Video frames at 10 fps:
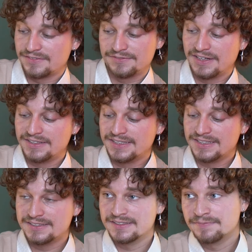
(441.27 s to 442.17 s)
Fand
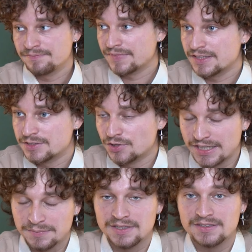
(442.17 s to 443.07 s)
ich schon
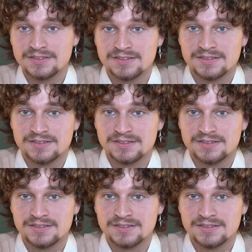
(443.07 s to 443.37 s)
immer